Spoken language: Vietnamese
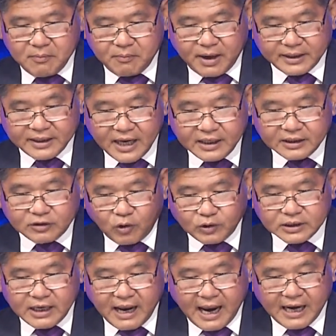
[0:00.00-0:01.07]
Mà đến
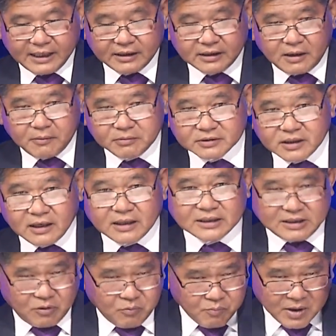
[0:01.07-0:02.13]
tối thứ hai đó là tức là
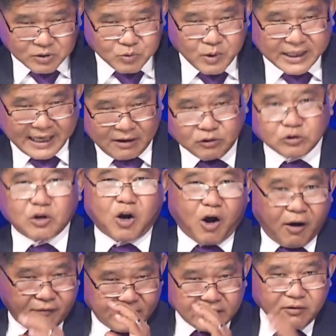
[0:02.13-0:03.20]
sốc, mặc dù kéo xuống
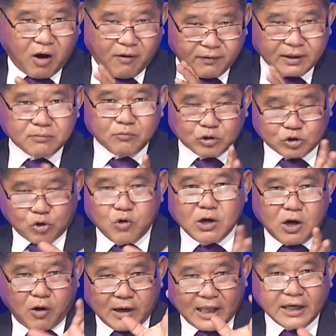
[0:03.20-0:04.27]
họ vẫn một số
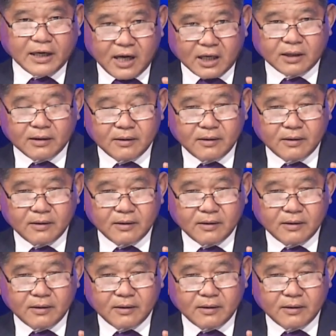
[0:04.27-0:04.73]
người họ lấy được.